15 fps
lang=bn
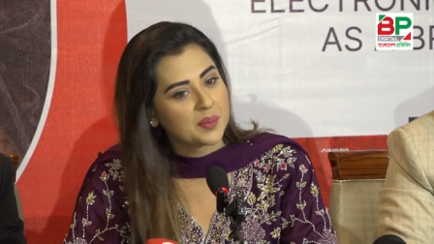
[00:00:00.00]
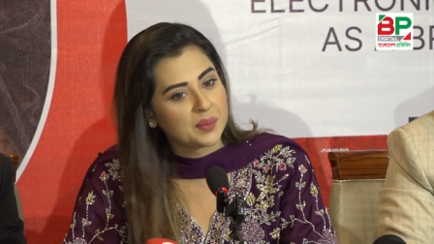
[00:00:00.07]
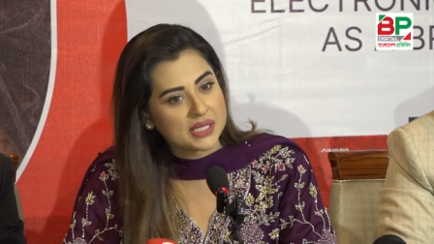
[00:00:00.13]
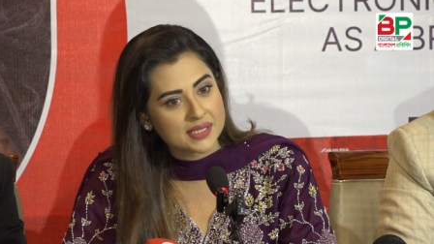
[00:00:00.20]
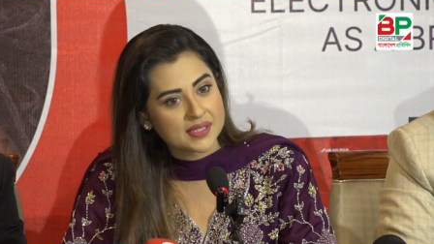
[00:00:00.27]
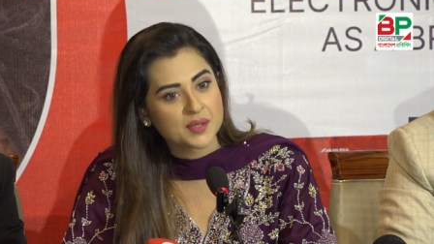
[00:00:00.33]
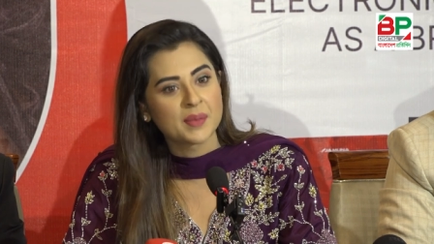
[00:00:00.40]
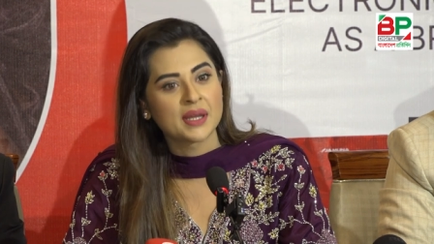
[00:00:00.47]

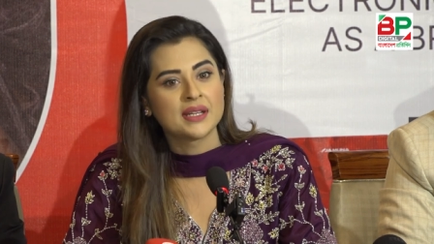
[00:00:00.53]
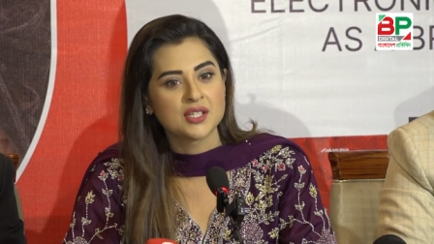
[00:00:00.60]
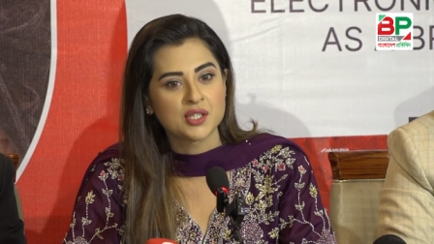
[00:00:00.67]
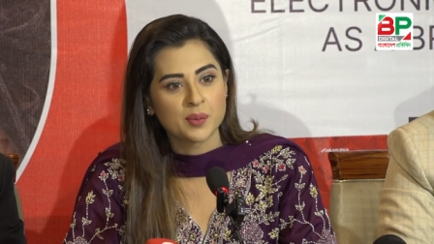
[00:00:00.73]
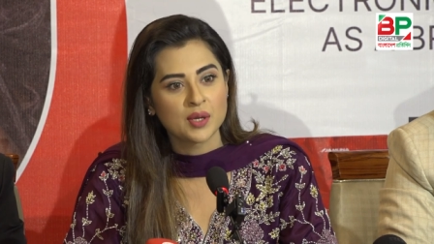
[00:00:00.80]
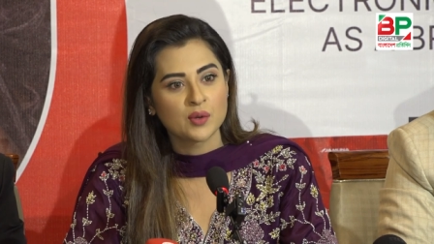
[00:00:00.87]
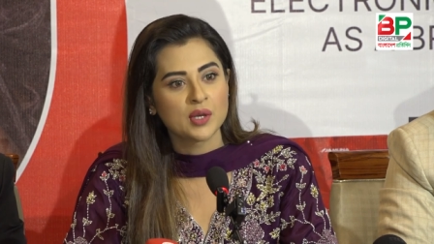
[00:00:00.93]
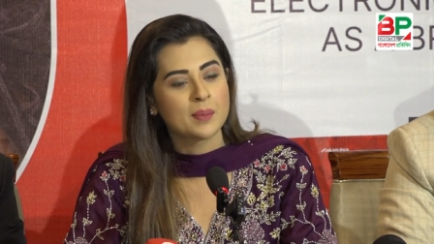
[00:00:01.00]
বিজনেসম্যান
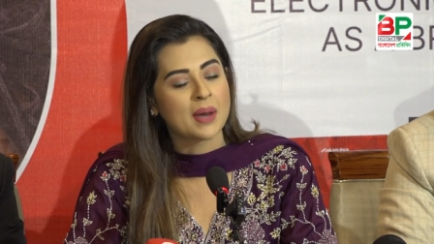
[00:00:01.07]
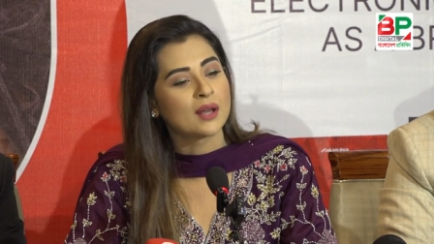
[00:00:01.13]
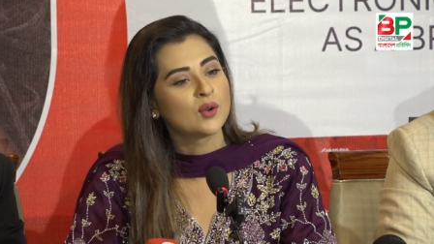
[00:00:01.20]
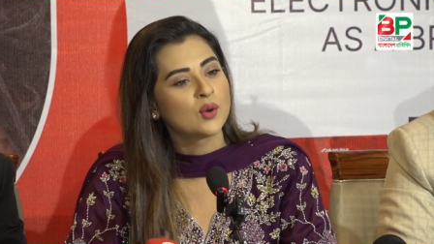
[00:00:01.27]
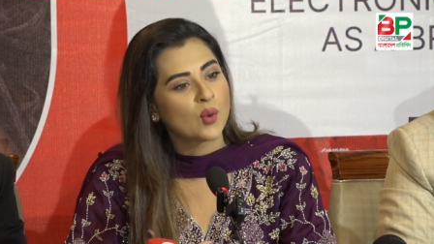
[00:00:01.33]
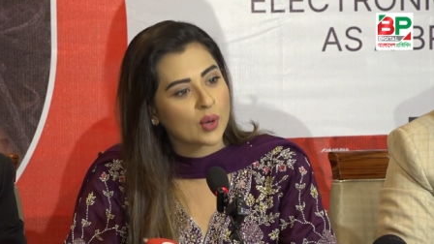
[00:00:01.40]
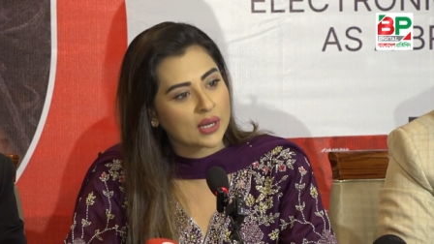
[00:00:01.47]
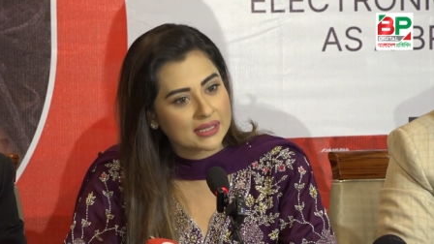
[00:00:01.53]
হিসেবে উনি ভালো
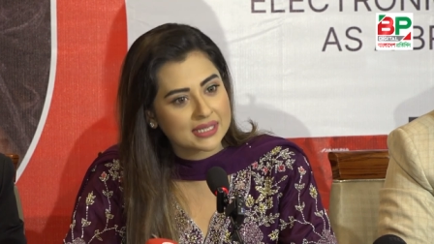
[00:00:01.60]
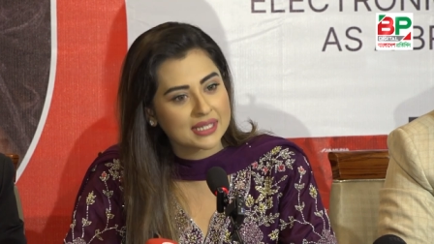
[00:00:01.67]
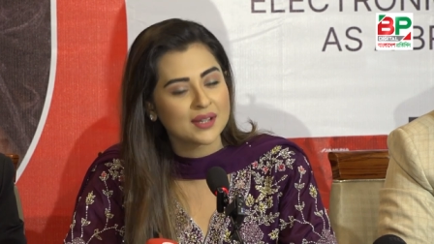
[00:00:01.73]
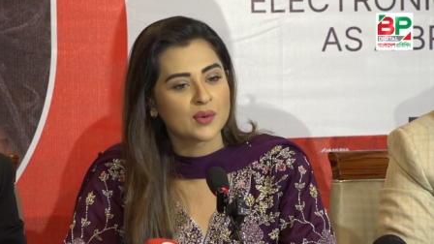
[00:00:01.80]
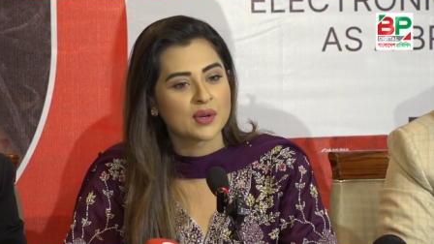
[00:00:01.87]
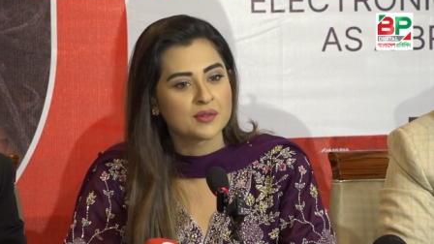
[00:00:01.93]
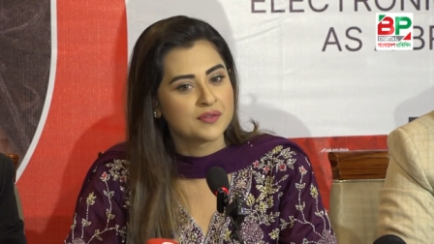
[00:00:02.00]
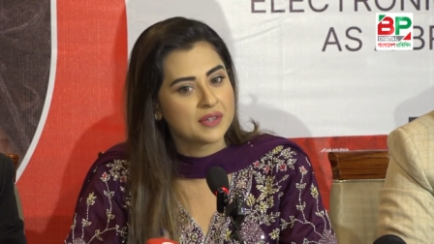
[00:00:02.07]
করেছে
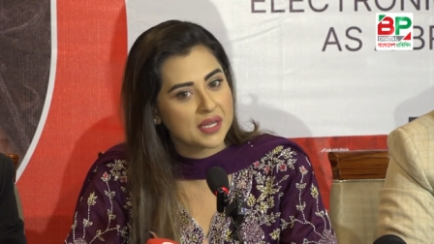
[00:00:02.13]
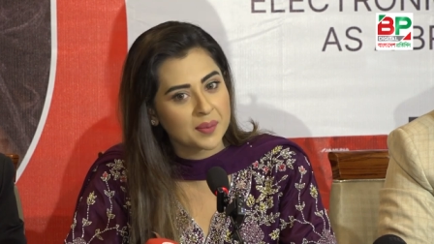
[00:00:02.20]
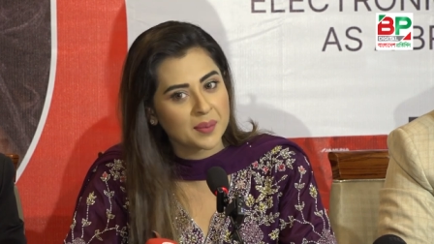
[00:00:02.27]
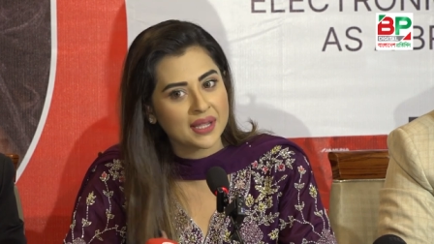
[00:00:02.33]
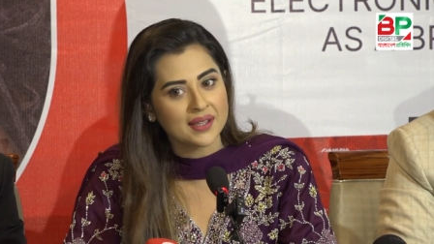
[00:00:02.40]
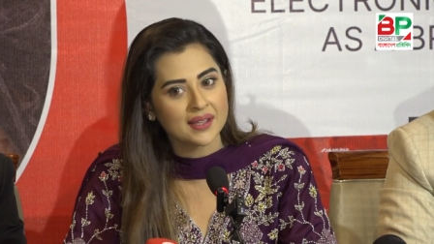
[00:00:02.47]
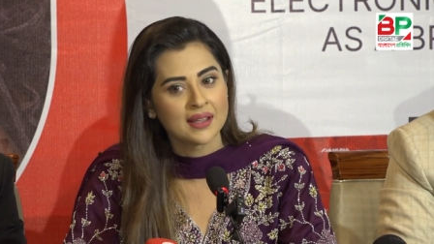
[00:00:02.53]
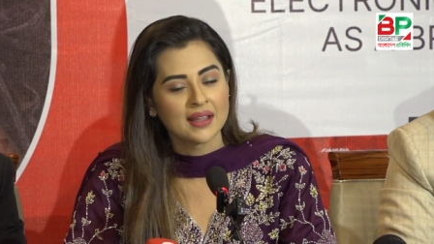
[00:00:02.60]
ওনার ফিল্মে